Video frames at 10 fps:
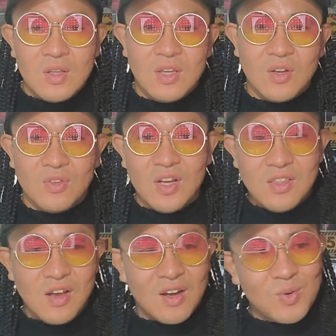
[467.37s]
だけどな
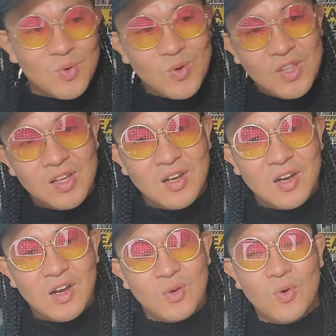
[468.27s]
んでアルコールだけ
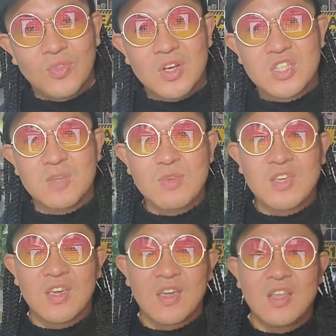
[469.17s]
がこんなに市
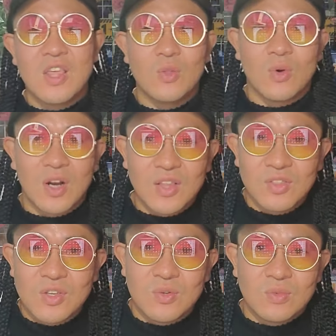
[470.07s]
民権得てるのかなっ
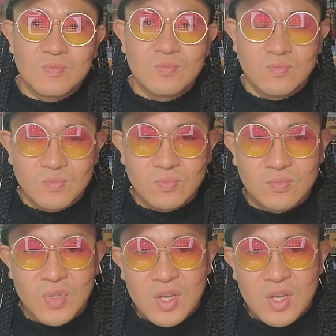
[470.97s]
ていう。うん。